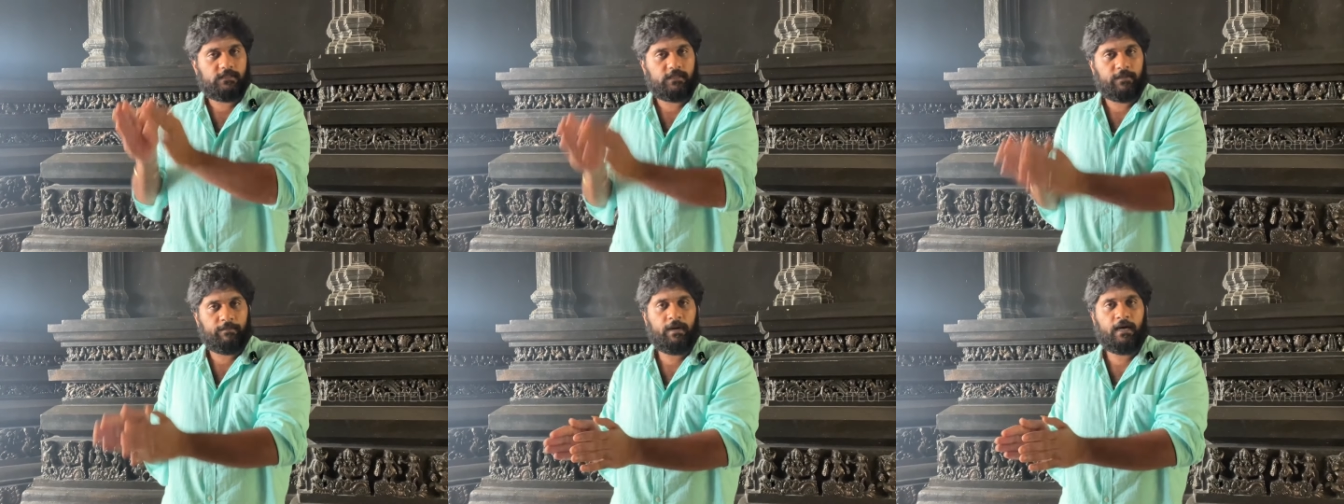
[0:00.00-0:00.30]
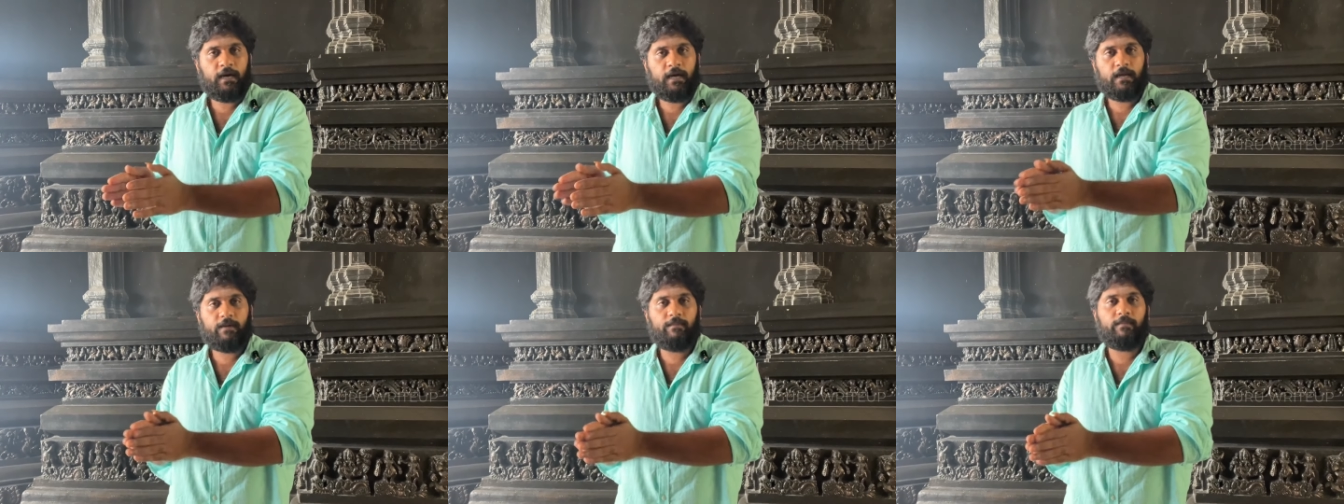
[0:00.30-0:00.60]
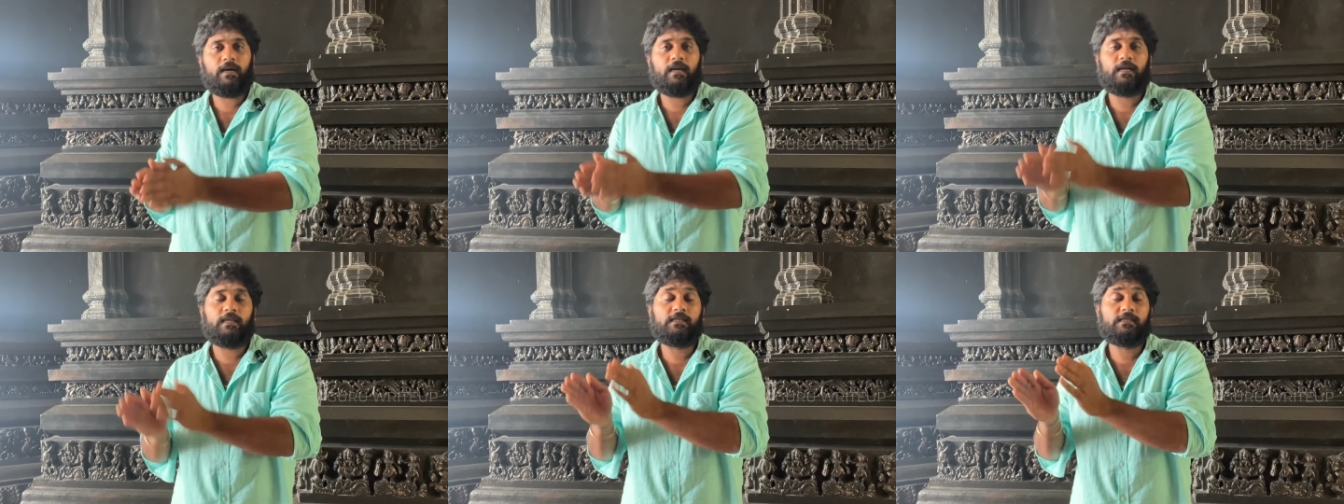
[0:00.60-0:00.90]

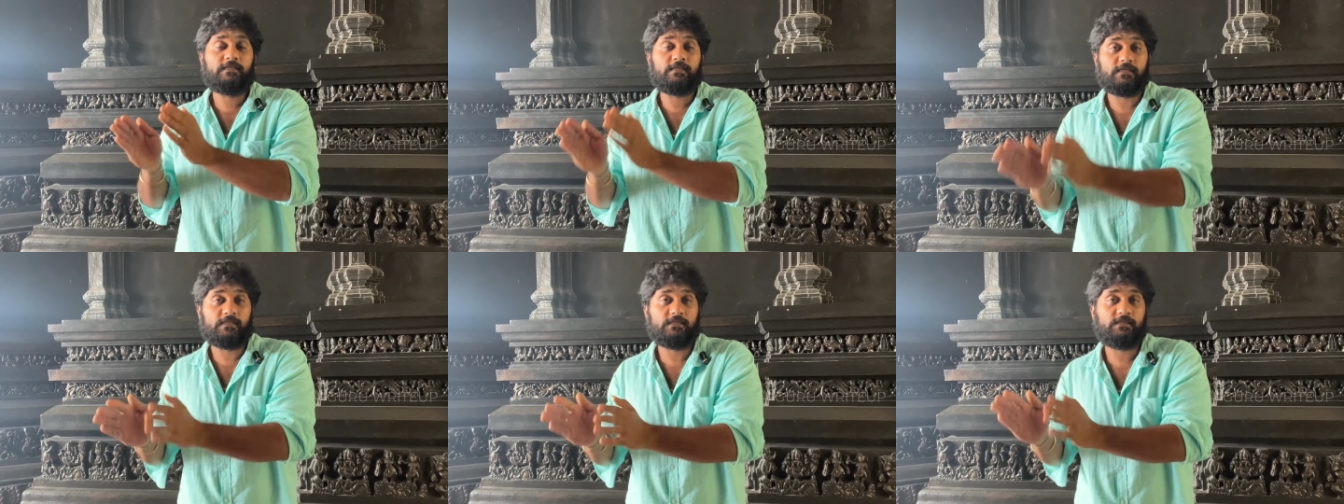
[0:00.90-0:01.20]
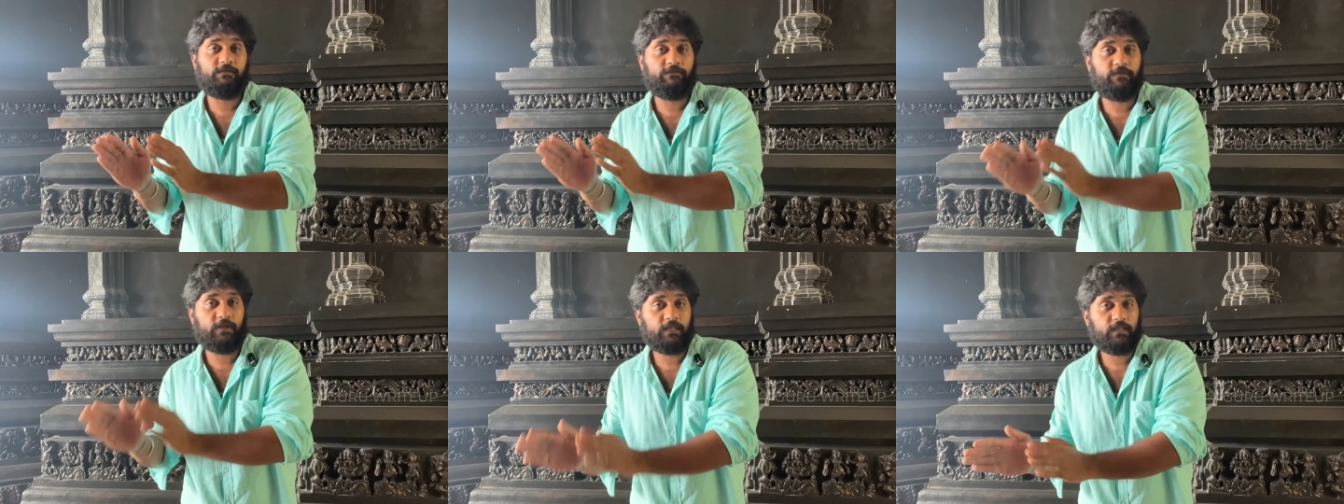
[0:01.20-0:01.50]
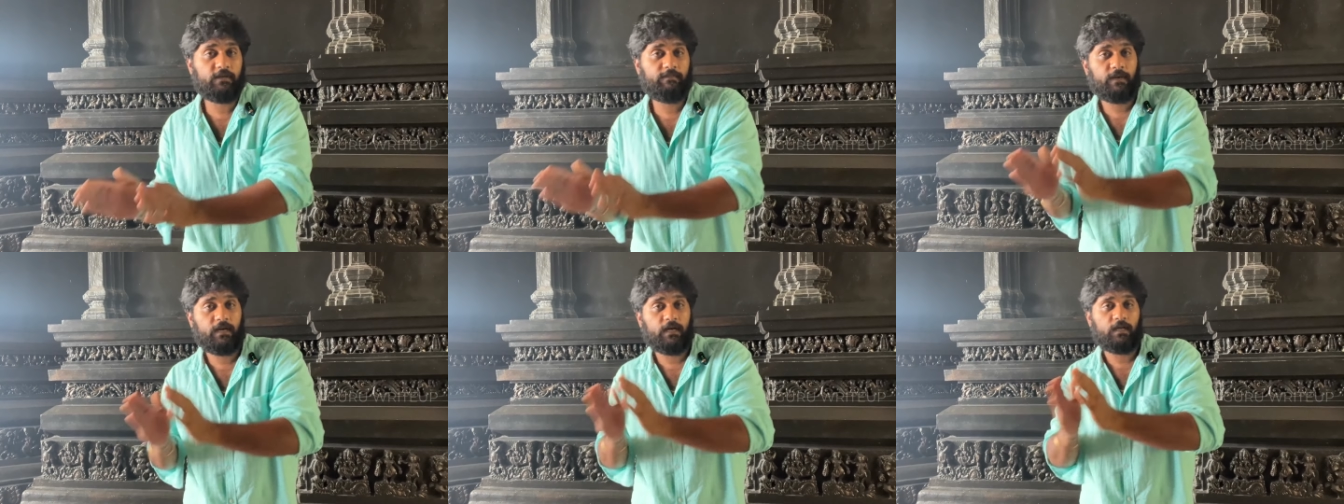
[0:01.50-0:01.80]
சம்ஹாரமானது சஷ்டி
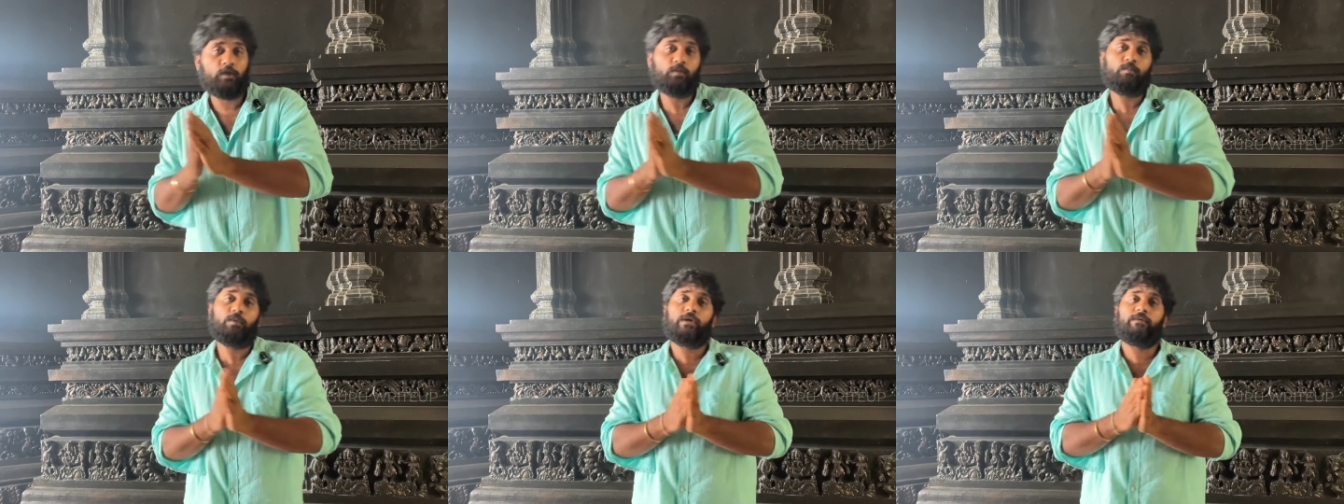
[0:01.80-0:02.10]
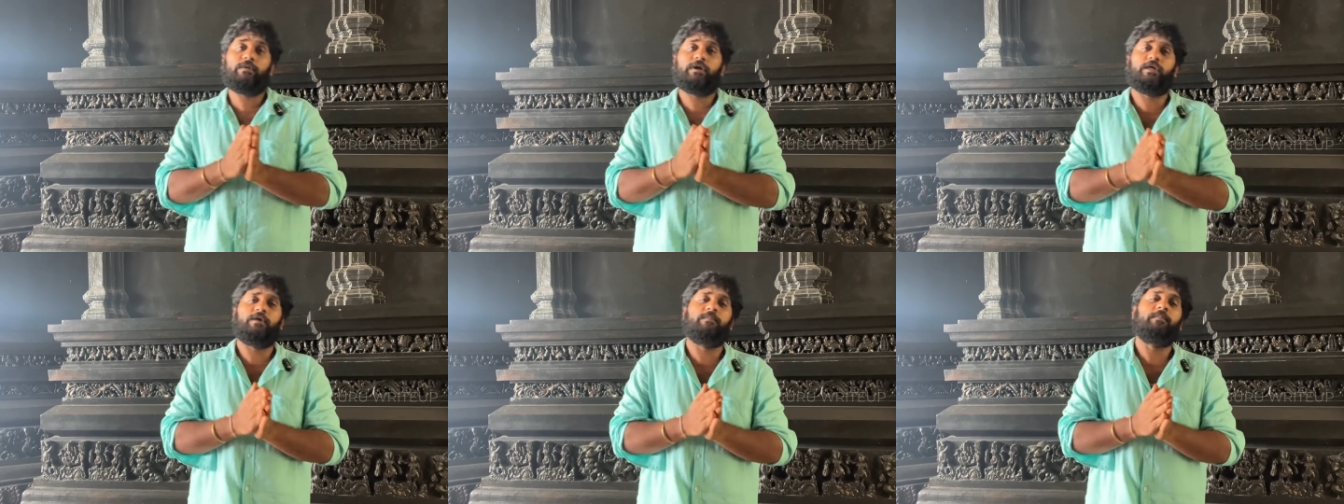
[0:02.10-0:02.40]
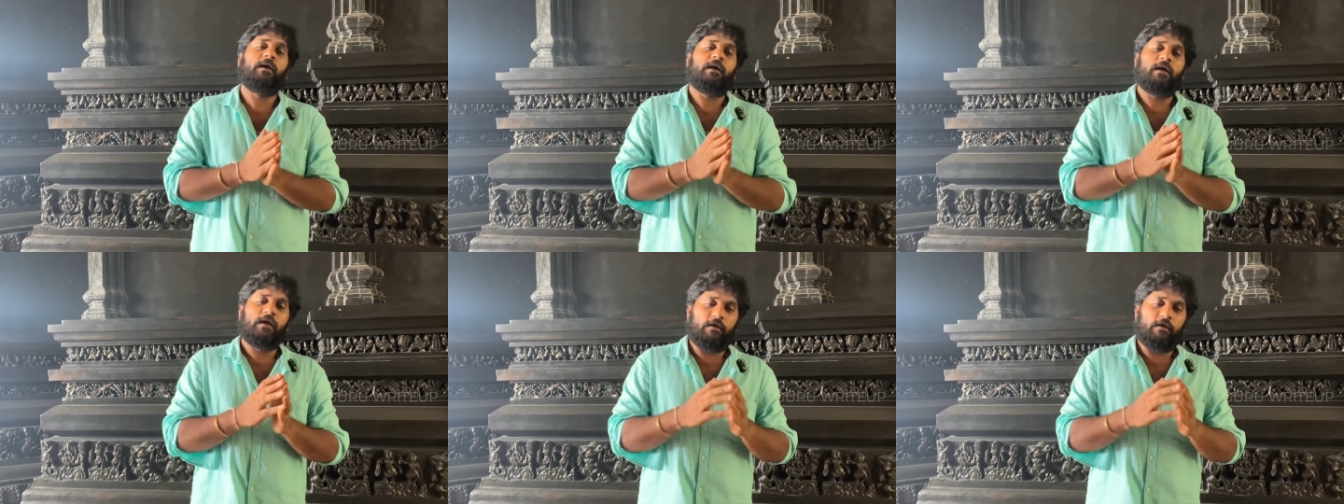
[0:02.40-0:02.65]
விரதமானது முடிவடையும்